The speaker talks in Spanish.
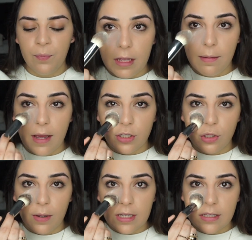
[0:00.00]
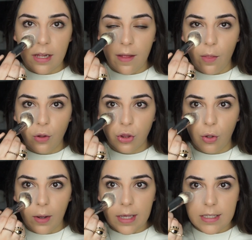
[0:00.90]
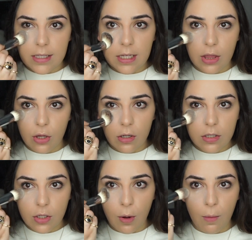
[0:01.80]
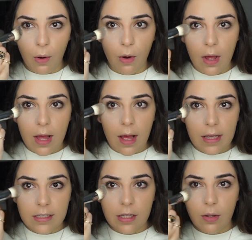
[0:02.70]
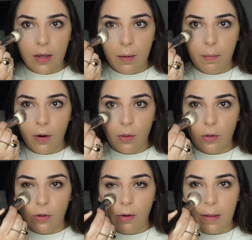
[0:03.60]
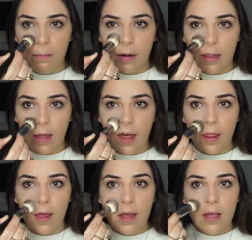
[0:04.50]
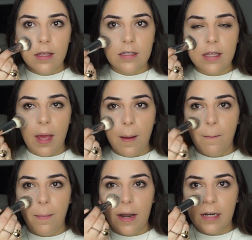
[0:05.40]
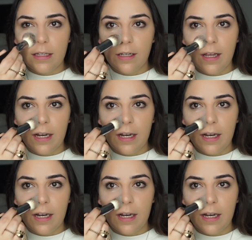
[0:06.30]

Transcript: Y vean, yo voy a estar dando toquecitos, como haciendo que el producto en verdad se penetre